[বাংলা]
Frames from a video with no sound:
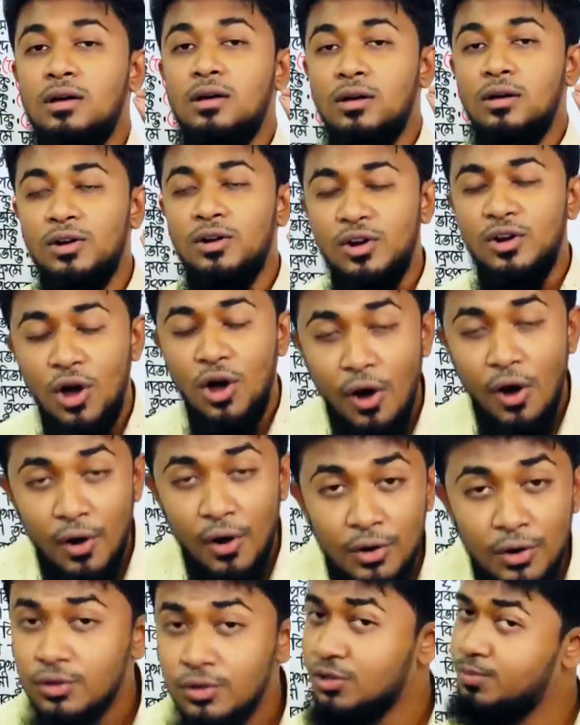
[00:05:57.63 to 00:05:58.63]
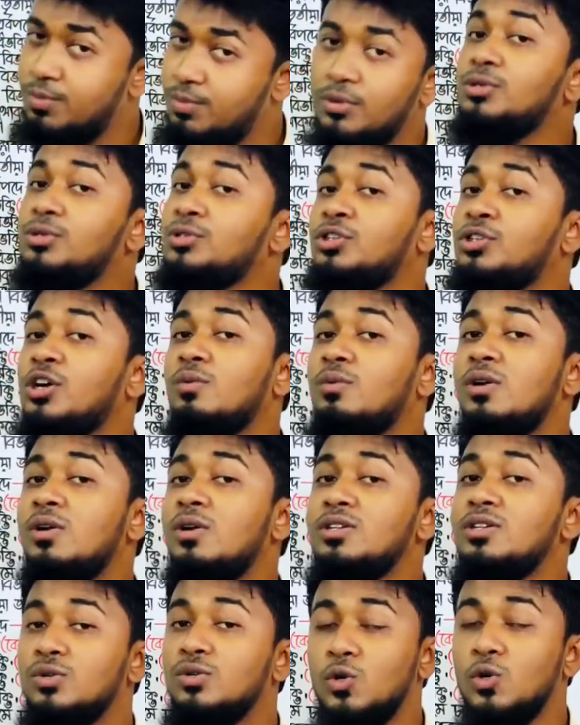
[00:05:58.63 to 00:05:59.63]
নয় তৎপুরুষ সমাস
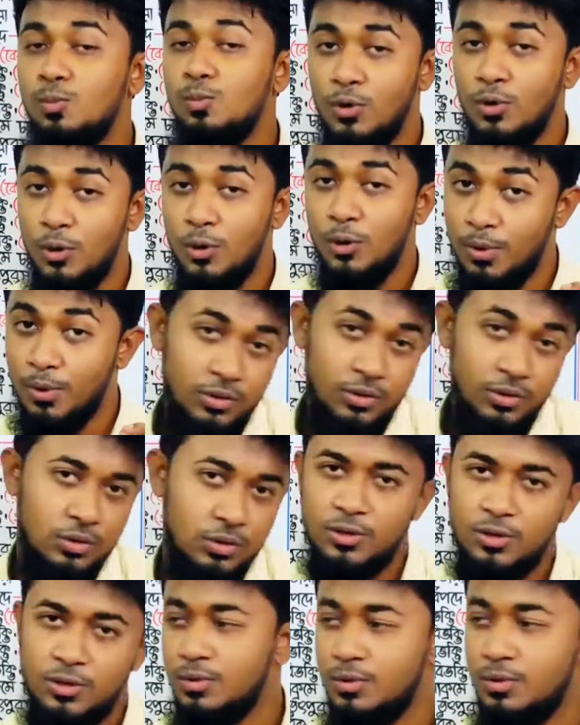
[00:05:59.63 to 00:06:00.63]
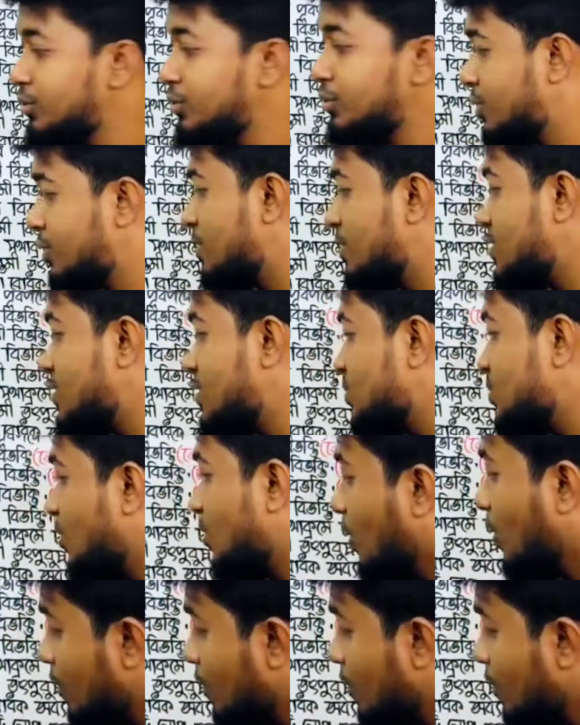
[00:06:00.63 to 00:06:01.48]
উপপদ তৎপুরুষ সমাস অলুক